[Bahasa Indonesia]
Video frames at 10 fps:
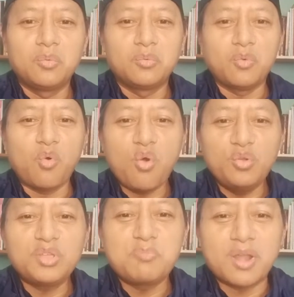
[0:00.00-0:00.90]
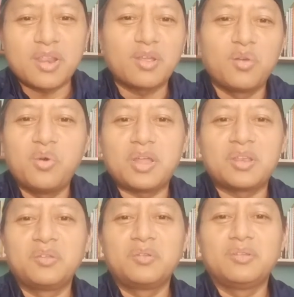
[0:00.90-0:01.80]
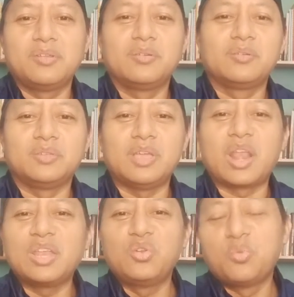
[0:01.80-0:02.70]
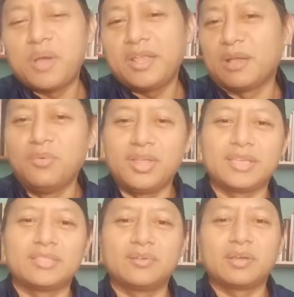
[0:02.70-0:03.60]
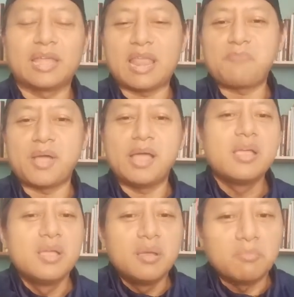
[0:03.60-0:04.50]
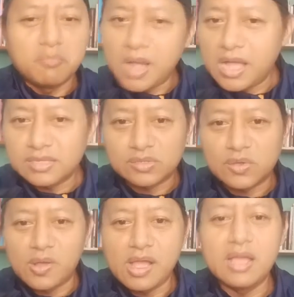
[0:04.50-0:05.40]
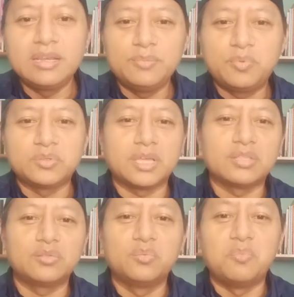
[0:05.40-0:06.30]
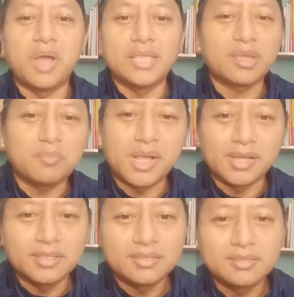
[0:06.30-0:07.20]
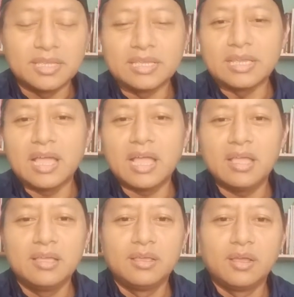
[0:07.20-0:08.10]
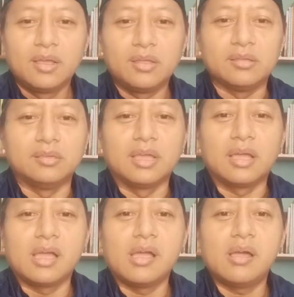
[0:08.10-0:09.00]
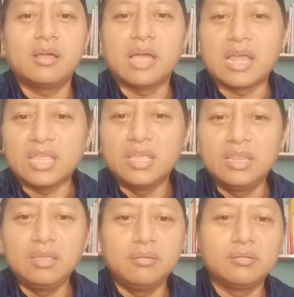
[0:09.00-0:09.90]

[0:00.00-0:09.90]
oh ini kemarin keluar nih, ini. yang lain dilupain nggak boleh gitu. Kenapa? bang soal di pusat itu banyak banget sehingga ya hari ini